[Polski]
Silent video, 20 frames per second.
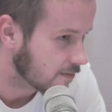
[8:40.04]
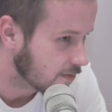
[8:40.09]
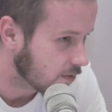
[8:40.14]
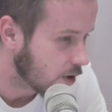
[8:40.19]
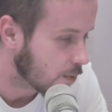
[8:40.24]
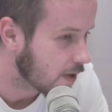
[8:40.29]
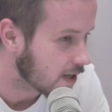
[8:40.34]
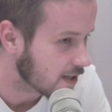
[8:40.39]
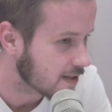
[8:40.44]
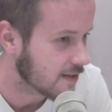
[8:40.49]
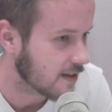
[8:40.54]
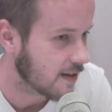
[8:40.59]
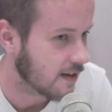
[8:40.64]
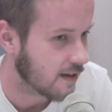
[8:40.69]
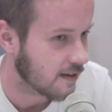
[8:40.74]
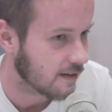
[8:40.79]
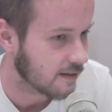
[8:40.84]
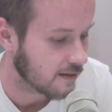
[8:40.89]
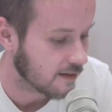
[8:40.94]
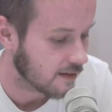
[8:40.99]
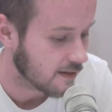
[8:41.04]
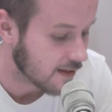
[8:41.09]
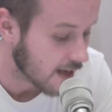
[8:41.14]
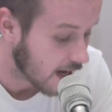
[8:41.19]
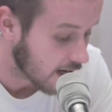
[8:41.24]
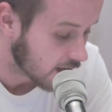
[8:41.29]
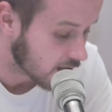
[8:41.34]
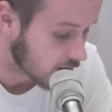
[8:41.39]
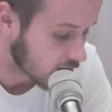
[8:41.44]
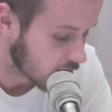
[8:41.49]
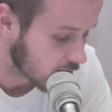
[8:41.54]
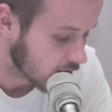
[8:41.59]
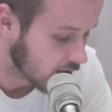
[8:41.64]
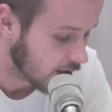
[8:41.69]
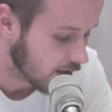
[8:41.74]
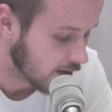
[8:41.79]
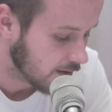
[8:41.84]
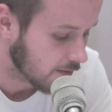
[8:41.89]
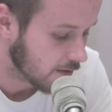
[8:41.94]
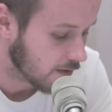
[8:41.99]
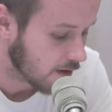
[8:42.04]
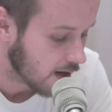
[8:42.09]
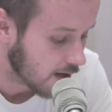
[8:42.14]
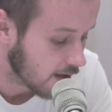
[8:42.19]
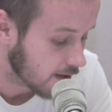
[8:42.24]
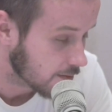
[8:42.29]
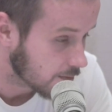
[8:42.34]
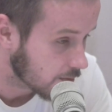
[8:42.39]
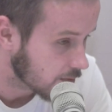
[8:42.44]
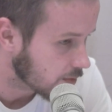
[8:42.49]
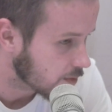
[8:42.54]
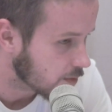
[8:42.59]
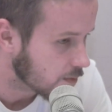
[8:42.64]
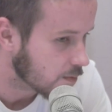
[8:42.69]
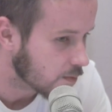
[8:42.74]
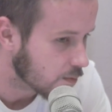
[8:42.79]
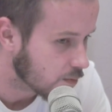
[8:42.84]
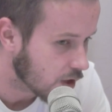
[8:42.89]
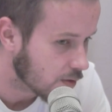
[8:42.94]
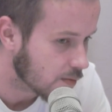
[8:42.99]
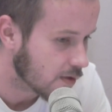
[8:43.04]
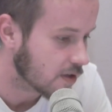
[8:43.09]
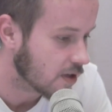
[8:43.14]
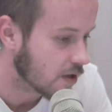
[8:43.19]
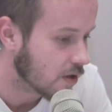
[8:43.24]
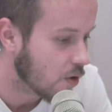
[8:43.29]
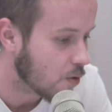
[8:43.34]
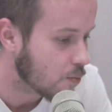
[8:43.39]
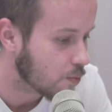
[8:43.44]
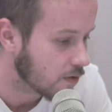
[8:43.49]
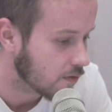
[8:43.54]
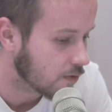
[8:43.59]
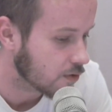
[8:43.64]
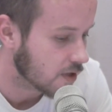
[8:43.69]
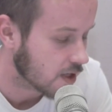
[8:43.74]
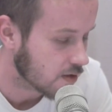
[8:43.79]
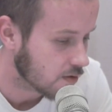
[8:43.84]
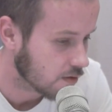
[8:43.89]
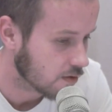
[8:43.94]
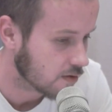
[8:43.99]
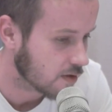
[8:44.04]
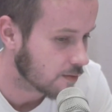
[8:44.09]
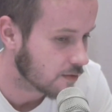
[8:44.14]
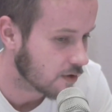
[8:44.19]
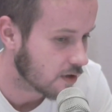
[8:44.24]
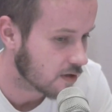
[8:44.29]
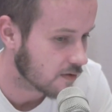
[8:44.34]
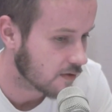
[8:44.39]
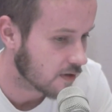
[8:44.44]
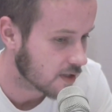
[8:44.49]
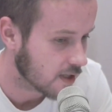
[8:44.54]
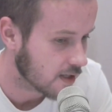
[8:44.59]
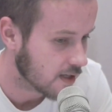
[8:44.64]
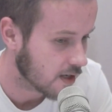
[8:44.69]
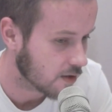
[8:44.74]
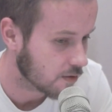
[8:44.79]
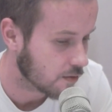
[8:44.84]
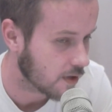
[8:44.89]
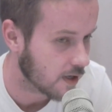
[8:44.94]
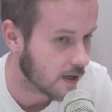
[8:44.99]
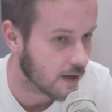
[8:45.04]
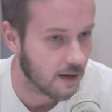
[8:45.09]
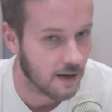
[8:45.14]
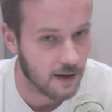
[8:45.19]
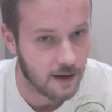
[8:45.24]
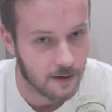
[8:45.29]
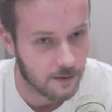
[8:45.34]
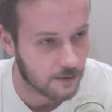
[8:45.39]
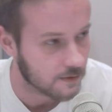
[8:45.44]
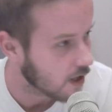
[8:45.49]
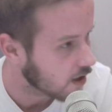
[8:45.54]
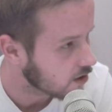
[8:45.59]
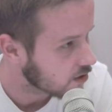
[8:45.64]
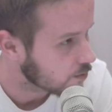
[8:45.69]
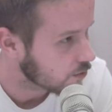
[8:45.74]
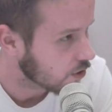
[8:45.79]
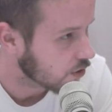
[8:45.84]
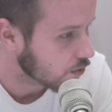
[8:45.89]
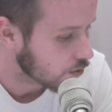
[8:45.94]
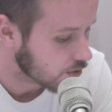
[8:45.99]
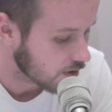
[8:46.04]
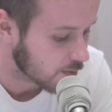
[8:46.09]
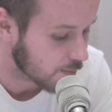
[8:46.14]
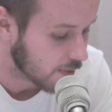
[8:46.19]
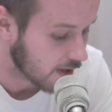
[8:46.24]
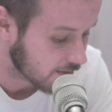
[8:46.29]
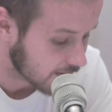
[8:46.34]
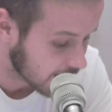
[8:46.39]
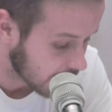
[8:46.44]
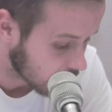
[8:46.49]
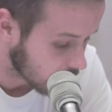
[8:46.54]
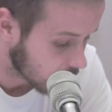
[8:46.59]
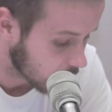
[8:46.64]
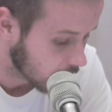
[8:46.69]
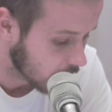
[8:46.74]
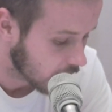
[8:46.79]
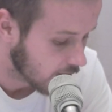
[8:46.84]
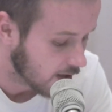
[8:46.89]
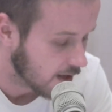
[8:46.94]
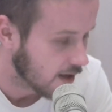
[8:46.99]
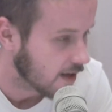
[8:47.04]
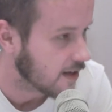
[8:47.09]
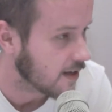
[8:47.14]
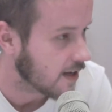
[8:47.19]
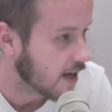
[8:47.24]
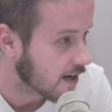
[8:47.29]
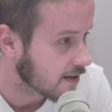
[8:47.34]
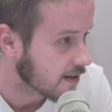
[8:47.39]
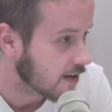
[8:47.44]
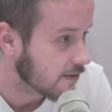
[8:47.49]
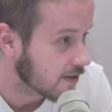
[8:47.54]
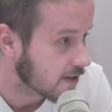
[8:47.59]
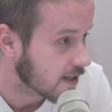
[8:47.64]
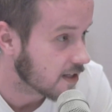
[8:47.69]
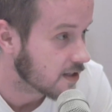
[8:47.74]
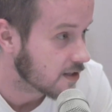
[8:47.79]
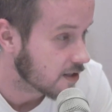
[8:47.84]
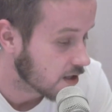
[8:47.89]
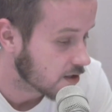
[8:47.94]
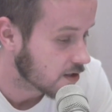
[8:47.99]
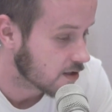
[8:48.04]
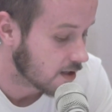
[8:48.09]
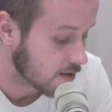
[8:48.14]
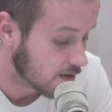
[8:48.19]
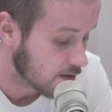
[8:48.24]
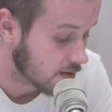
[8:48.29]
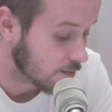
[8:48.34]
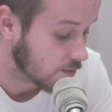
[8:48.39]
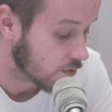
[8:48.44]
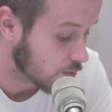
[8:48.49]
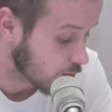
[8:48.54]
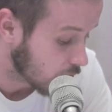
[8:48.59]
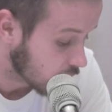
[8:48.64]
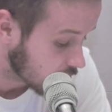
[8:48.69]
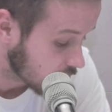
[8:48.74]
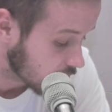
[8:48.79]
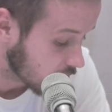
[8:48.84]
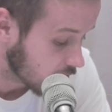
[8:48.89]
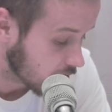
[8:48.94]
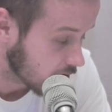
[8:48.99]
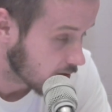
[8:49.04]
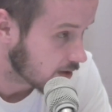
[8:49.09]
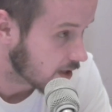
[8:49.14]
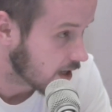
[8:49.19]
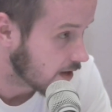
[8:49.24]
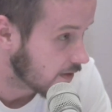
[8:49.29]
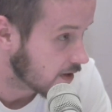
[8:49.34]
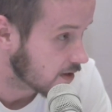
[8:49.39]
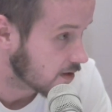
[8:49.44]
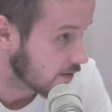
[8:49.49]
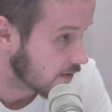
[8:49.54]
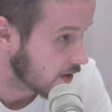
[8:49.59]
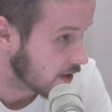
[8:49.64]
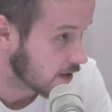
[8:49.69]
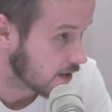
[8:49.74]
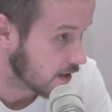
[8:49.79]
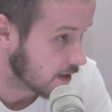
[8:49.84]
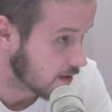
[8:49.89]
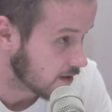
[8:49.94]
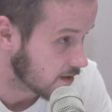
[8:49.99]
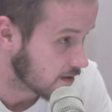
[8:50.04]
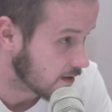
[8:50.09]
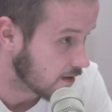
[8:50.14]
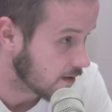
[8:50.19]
obecnie ja jeżdżę, no ale mimo tego upływu czasu są to rozwiązania, które w dalszym ciągu się sprawdzają. I jak nawet na dzisiejsze czasy są dość mocno zaawansowane technicznie.